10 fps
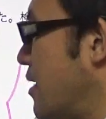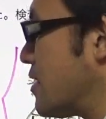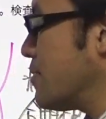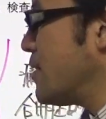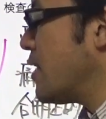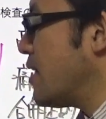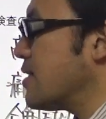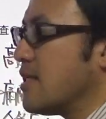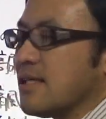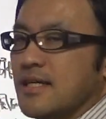
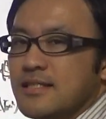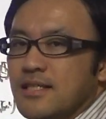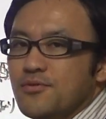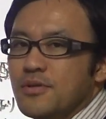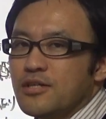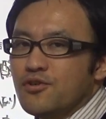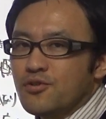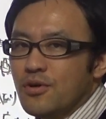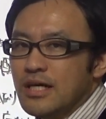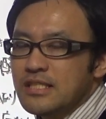ラスブリカーゼに関してはどうかという
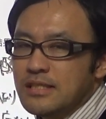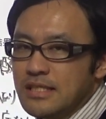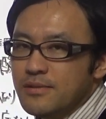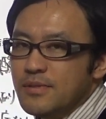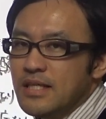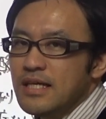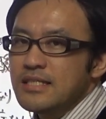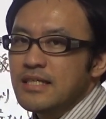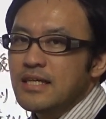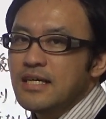と、
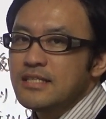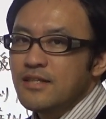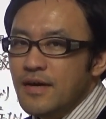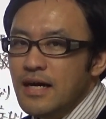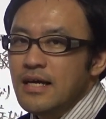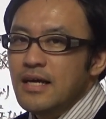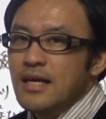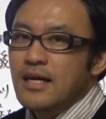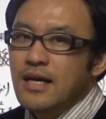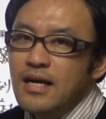ラスブリカーゼに関しては、
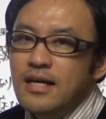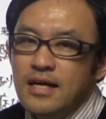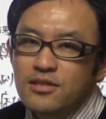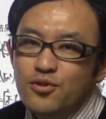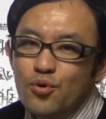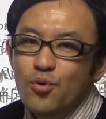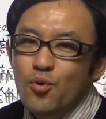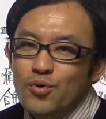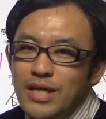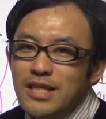がん化学療法
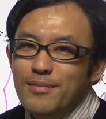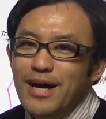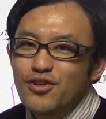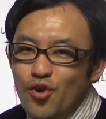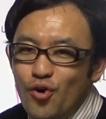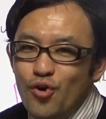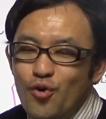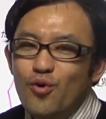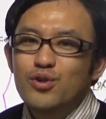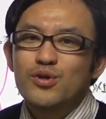を行った場合の
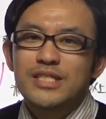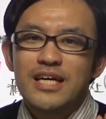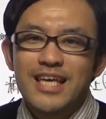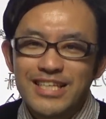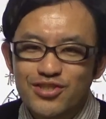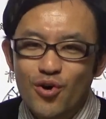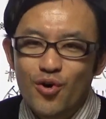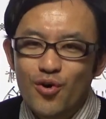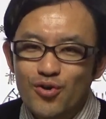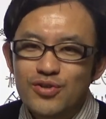高尿酸血
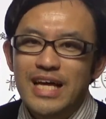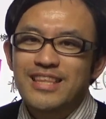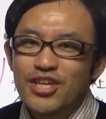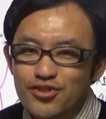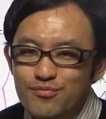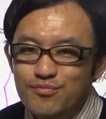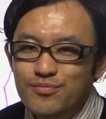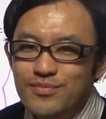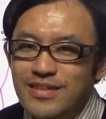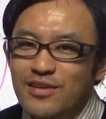症となってる。
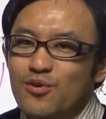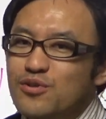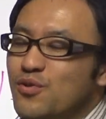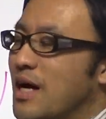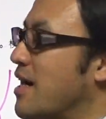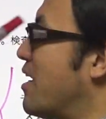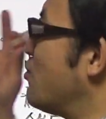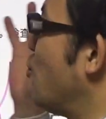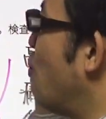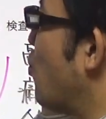この人、がん化
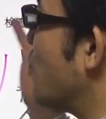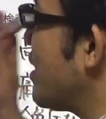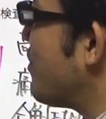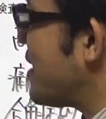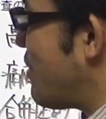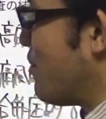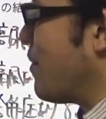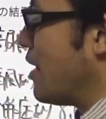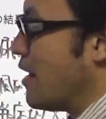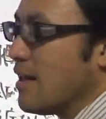学療法を行ってません。
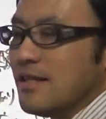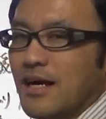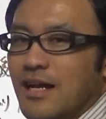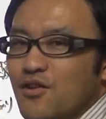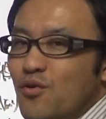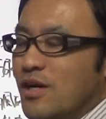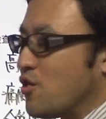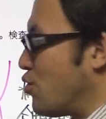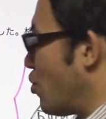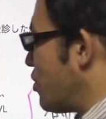だからどうか
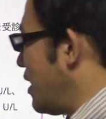というと、